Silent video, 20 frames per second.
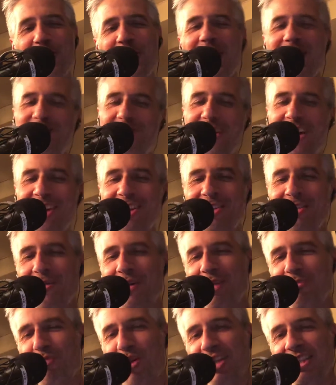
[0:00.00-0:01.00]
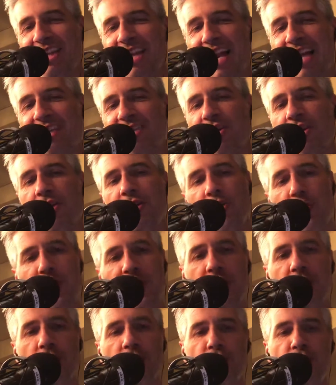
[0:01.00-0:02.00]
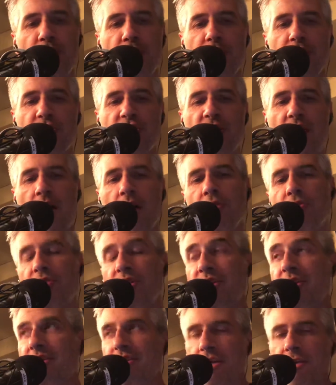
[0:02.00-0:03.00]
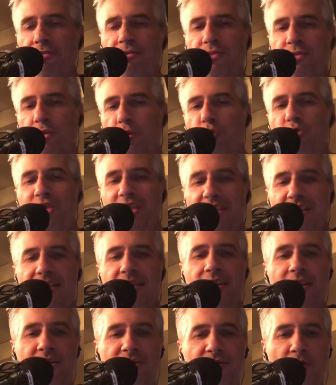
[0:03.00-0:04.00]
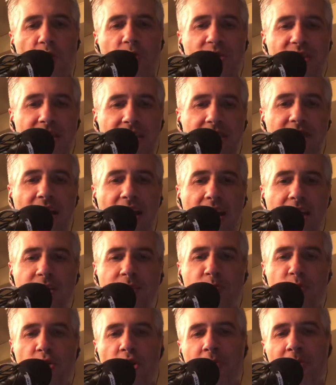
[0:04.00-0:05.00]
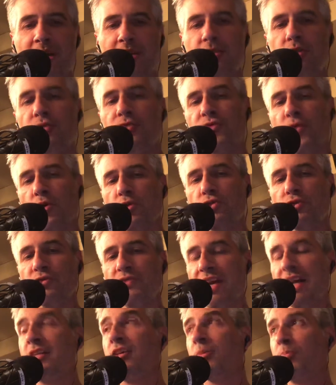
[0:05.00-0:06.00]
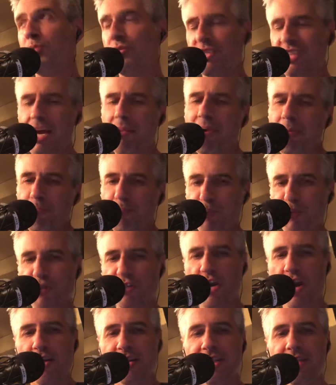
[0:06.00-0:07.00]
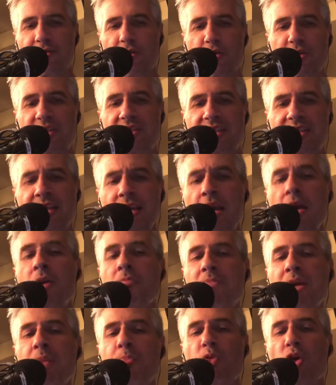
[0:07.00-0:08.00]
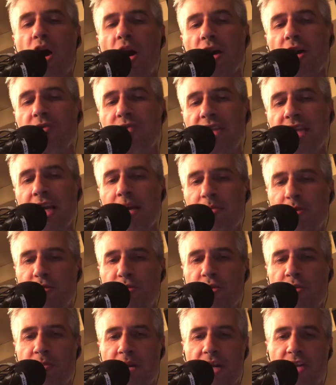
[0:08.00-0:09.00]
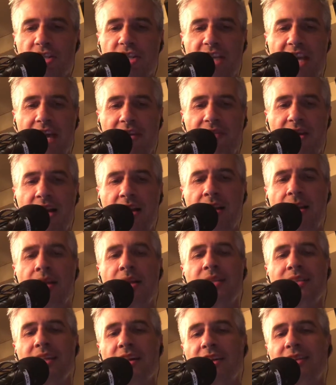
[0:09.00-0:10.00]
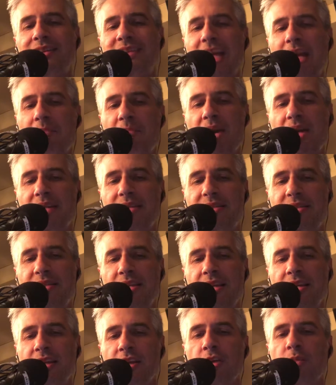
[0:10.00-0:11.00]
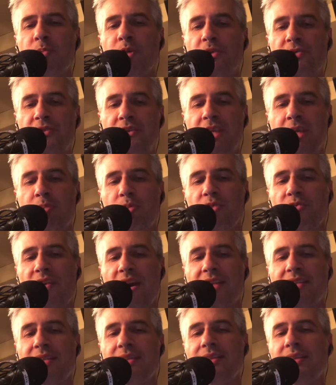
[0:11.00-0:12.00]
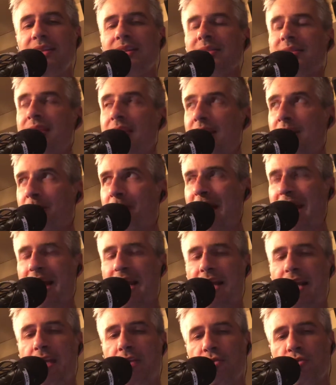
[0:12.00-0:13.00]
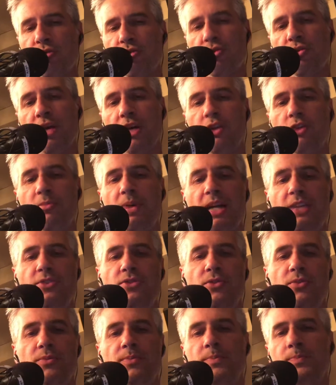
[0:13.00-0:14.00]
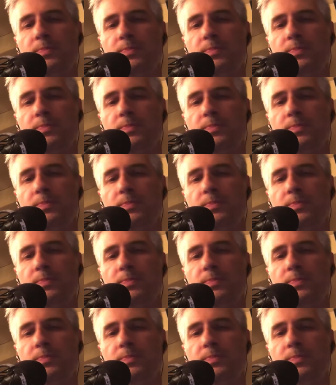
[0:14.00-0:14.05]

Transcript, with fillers: droit de vote, droit de boire de l'alcool, droit de conduire un char, utiliser des, utiliser des fausses équivalences pour commenter une fausse nouvelle. Il y a plus, quand même plusieurs niveaux ici, mais pour en revenir à M. Blanchet-Gravel, ça l'a tellement indigné qu'il en a profité pour faire cet excellent parallèle, toujours à Cube Radio.